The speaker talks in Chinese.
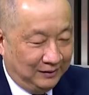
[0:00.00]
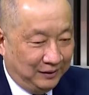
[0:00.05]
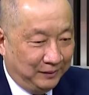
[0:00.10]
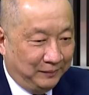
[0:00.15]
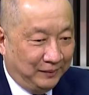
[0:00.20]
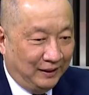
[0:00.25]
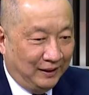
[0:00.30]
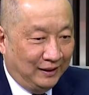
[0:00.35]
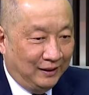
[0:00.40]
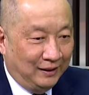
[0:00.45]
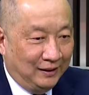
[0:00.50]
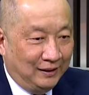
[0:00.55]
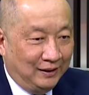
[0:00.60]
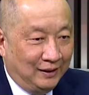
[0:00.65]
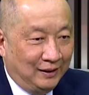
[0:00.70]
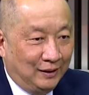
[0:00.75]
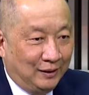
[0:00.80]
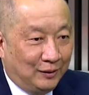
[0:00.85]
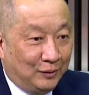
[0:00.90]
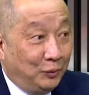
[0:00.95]
对不对？
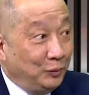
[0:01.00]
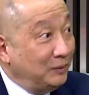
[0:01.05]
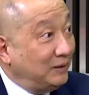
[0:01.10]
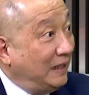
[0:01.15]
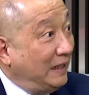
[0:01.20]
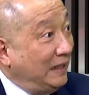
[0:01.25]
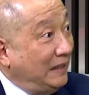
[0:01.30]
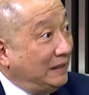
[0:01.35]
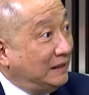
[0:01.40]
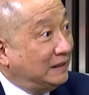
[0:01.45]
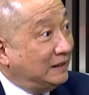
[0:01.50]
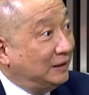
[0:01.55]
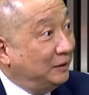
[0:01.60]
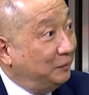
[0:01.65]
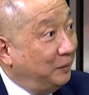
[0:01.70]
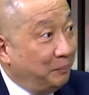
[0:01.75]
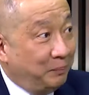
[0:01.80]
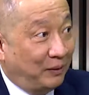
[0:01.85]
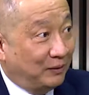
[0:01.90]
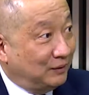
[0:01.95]
公债利息有
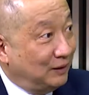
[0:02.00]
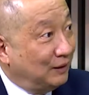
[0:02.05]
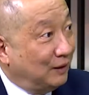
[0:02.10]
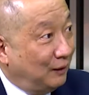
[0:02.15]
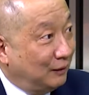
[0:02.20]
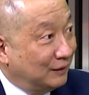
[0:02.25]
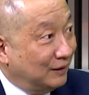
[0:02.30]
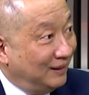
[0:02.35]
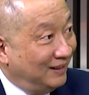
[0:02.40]
没有保证高的？